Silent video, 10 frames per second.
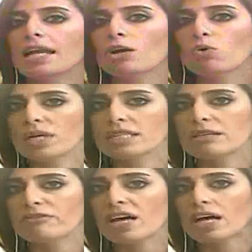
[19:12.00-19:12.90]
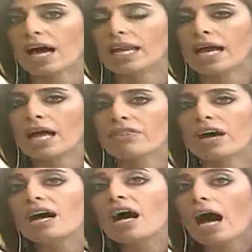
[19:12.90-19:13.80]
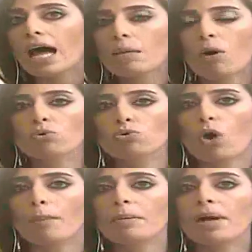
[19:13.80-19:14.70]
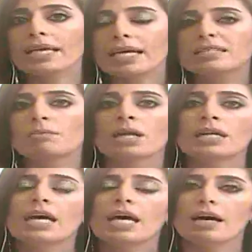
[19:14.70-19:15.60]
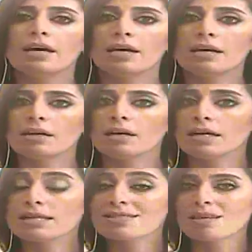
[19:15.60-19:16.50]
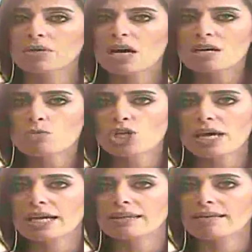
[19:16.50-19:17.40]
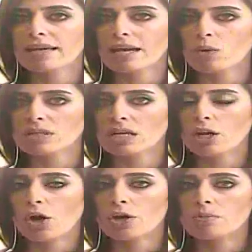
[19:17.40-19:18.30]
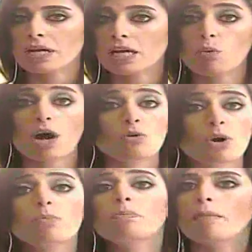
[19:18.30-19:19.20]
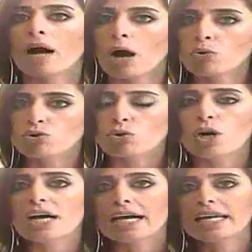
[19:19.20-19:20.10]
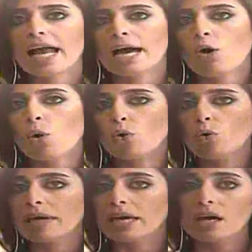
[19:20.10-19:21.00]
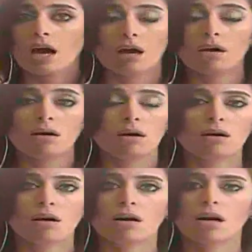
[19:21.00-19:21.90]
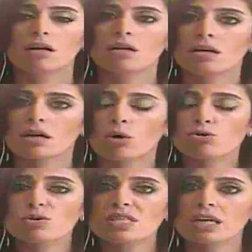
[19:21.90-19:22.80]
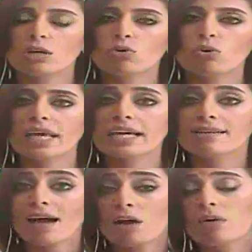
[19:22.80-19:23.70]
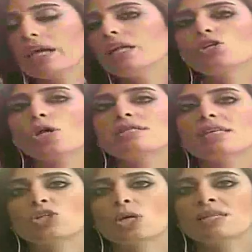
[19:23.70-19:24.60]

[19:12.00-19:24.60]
هل يكون اتفاق على هذا الموضوع بما يضمن آه، آه، استمرار مشاركة التيار الوطني الحر بالحوار وربما عودته إلى الحكومة آه، خصوصا أنه هناك دعوة لجلسة